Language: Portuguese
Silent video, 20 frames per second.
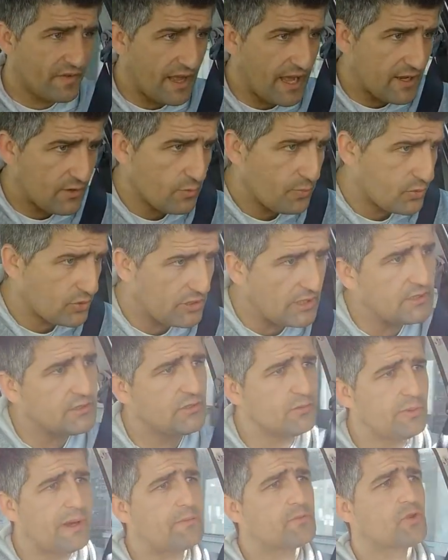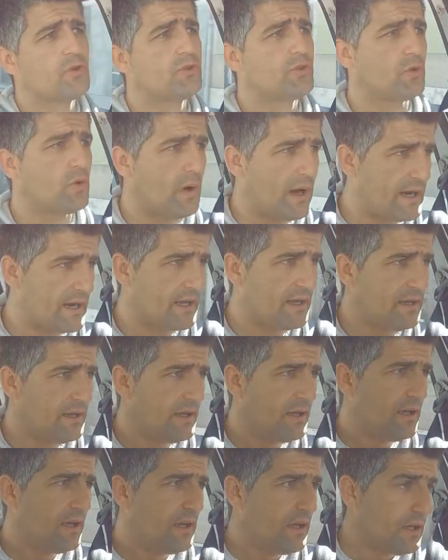fraco, portanto vamos continuar.
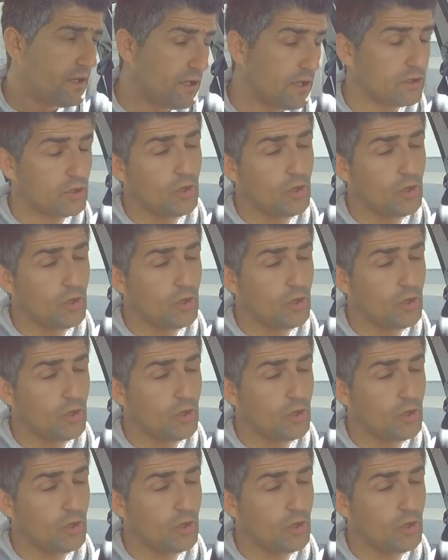E